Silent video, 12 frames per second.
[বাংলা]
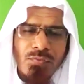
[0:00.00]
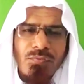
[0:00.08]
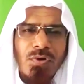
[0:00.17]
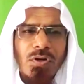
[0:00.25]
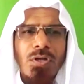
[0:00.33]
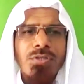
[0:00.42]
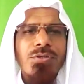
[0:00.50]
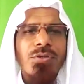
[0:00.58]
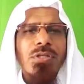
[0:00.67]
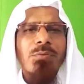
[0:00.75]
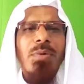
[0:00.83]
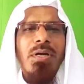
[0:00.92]
ফরজ
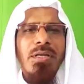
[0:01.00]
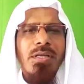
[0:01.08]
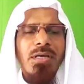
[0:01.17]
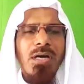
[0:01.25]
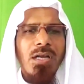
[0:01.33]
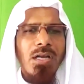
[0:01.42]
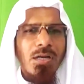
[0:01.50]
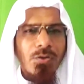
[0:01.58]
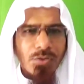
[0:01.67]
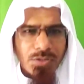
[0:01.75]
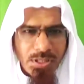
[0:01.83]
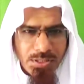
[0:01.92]
হতে পারে আল্লাহর
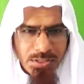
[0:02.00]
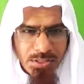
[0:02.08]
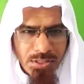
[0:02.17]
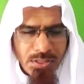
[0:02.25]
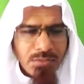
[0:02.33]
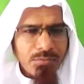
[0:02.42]
কথা দিয়ে